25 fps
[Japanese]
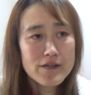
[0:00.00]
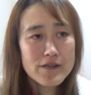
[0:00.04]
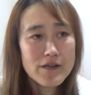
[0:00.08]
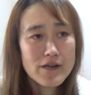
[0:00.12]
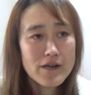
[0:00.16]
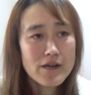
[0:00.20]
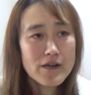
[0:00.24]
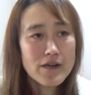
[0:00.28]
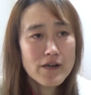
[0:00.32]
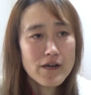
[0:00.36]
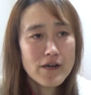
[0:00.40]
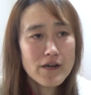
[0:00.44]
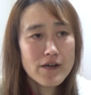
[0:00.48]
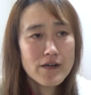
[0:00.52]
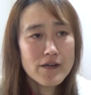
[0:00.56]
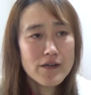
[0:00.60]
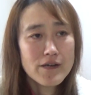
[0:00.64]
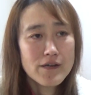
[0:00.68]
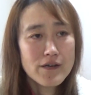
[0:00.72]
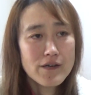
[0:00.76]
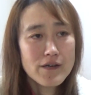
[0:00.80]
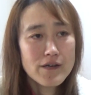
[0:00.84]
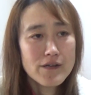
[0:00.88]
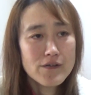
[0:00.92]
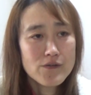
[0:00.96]
だから、
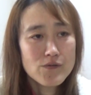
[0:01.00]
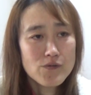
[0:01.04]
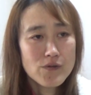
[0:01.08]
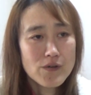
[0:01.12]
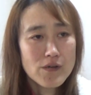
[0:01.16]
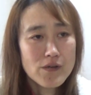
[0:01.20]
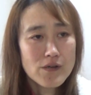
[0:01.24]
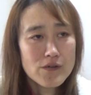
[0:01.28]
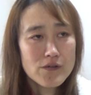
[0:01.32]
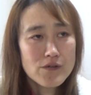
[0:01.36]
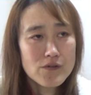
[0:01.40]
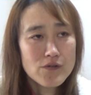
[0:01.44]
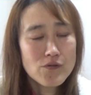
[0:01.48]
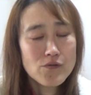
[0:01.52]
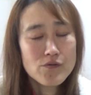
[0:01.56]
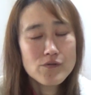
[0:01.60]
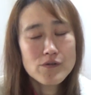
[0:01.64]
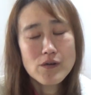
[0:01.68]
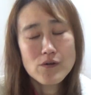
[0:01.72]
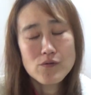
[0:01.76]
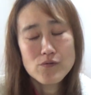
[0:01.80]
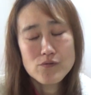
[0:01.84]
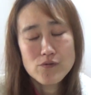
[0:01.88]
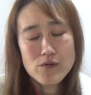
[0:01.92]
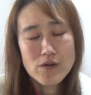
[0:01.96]
えー、ね、いろん
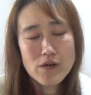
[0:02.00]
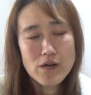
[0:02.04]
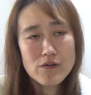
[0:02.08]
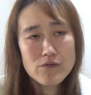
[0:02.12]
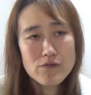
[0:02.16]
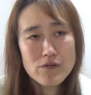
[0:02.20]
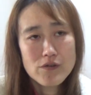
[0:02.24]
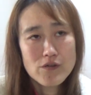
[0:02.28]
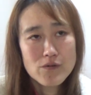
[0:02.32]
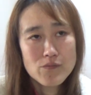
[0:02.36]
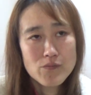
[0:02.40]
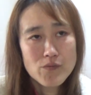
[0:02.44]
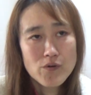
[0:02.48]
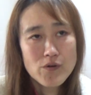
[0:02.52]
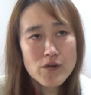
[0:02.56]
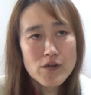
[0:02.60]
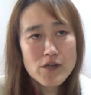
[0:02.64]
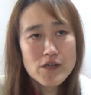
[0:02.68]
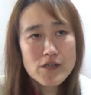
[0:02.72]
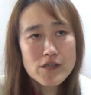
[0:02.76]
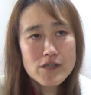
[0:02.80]
なことがあるけども